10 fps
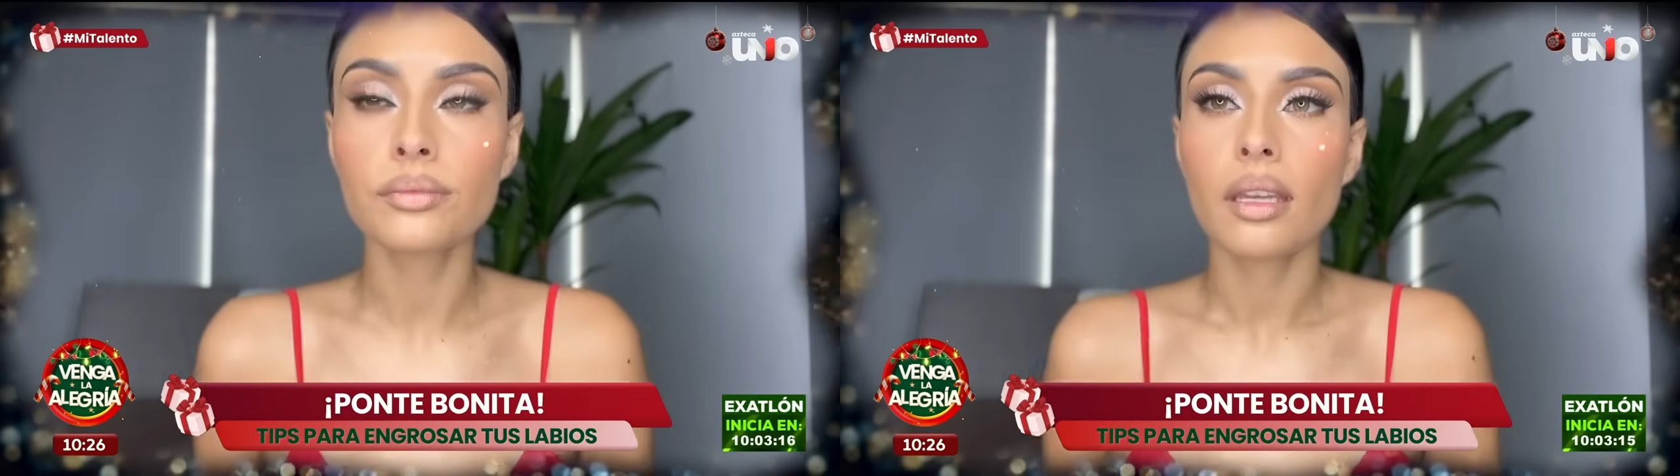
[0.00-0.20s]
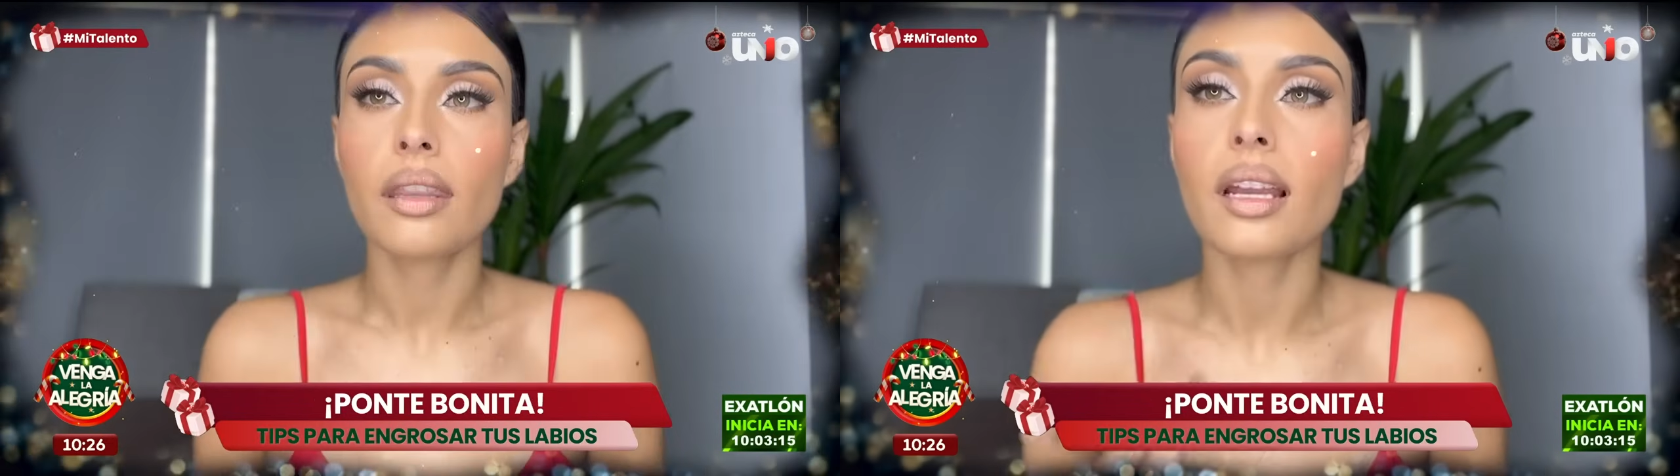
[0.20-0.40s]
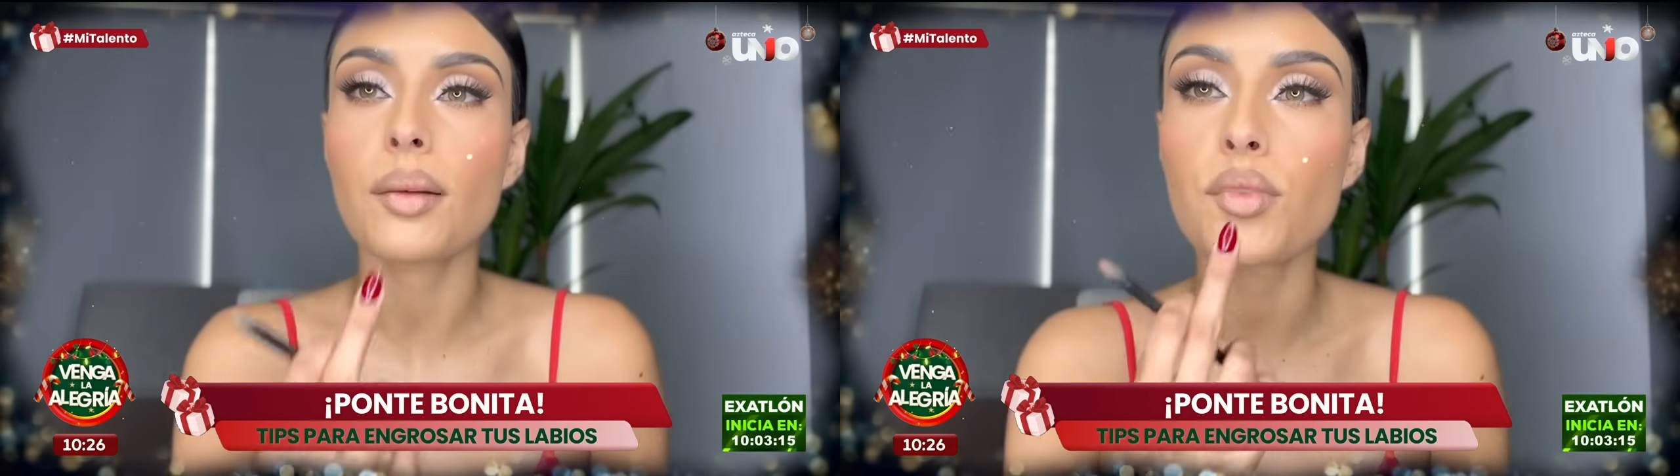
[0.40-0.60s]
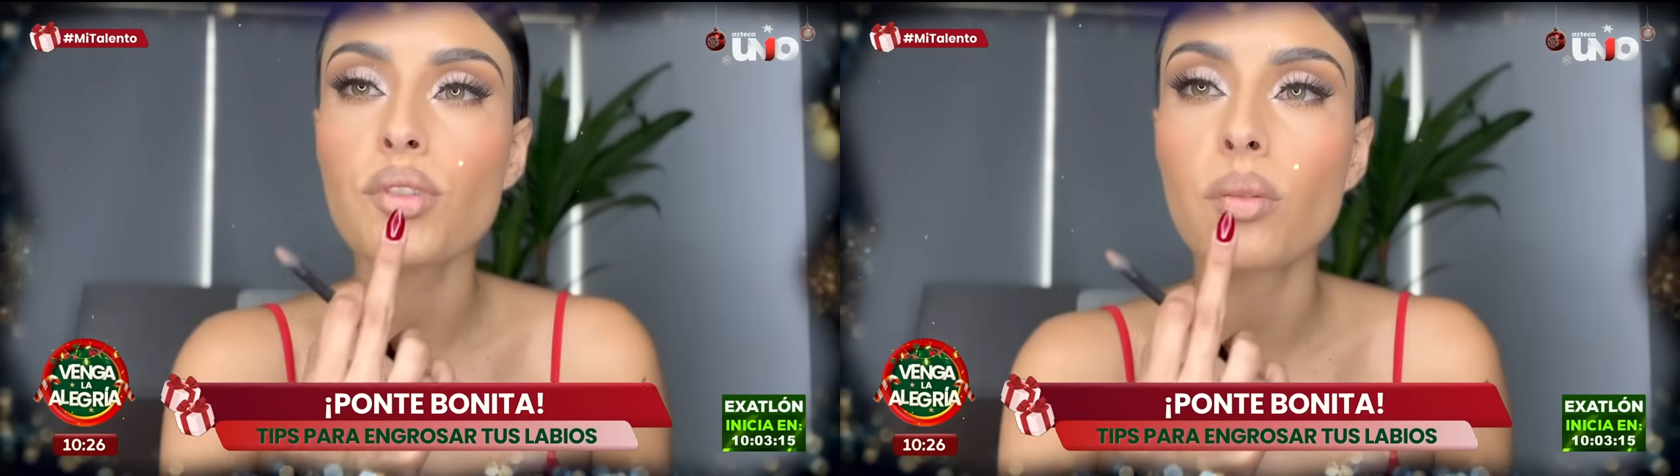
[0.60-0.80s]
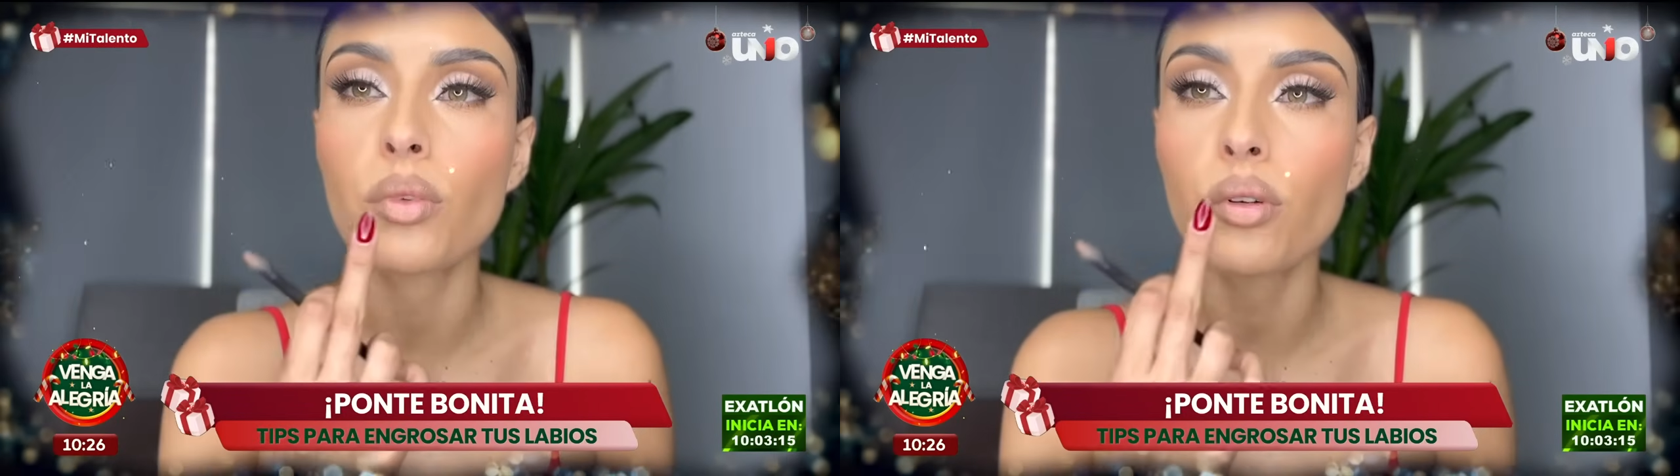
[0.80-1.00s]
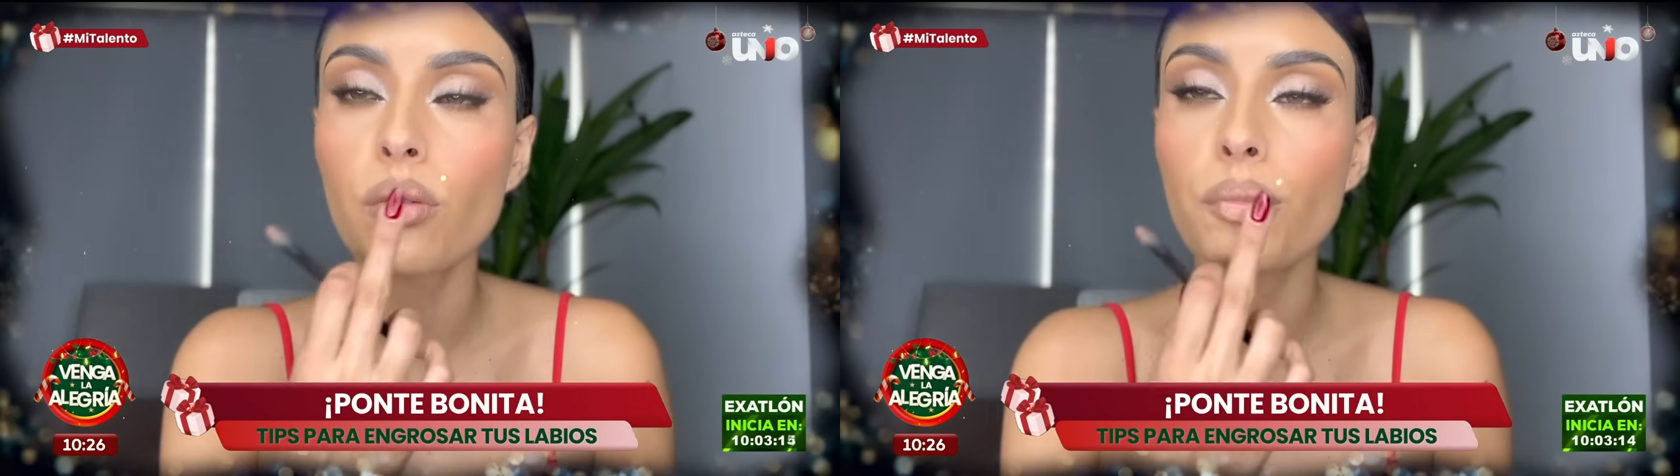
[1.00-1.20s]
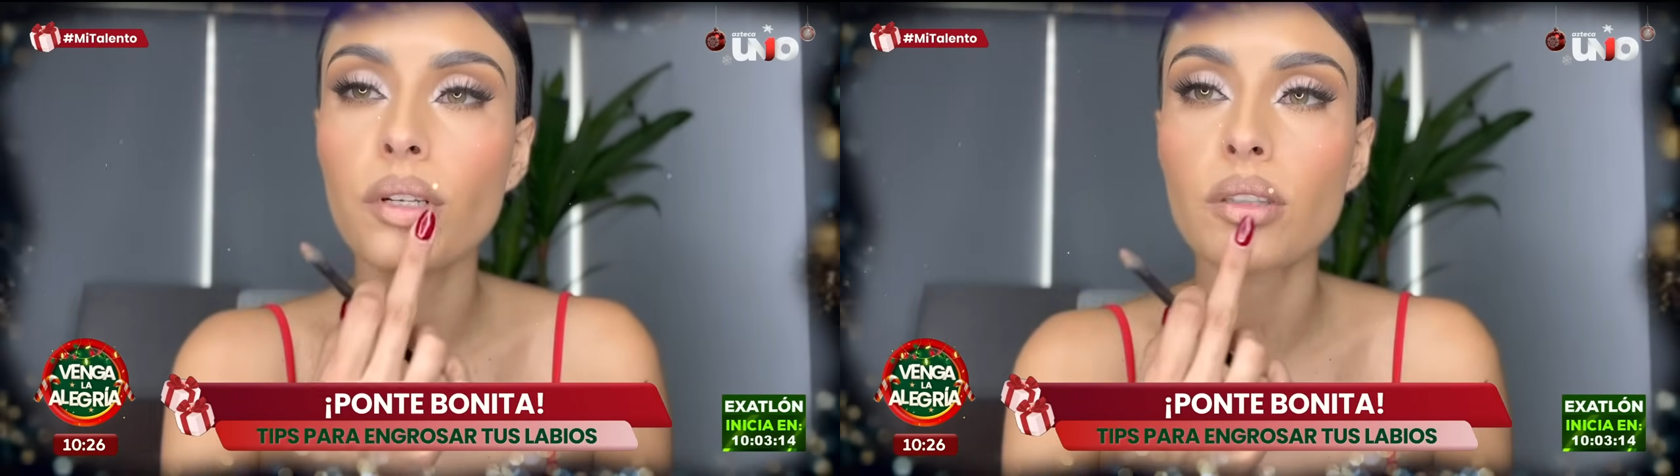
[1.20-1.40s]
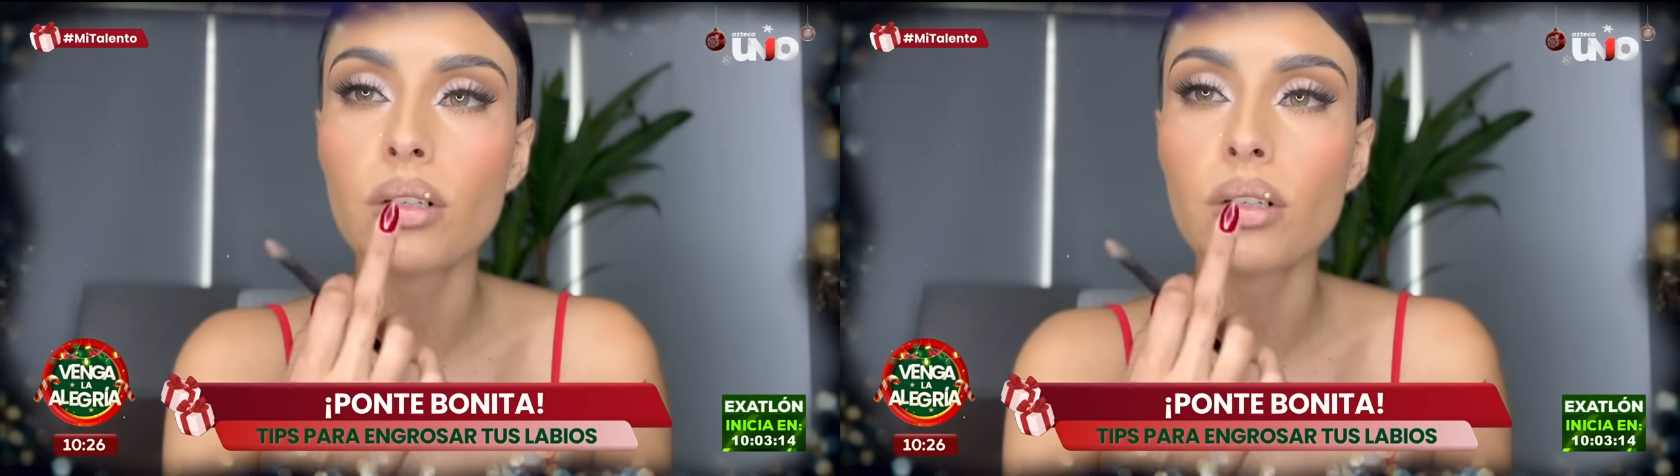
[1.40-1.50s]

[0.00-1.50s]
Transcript: Dejamos como un poquito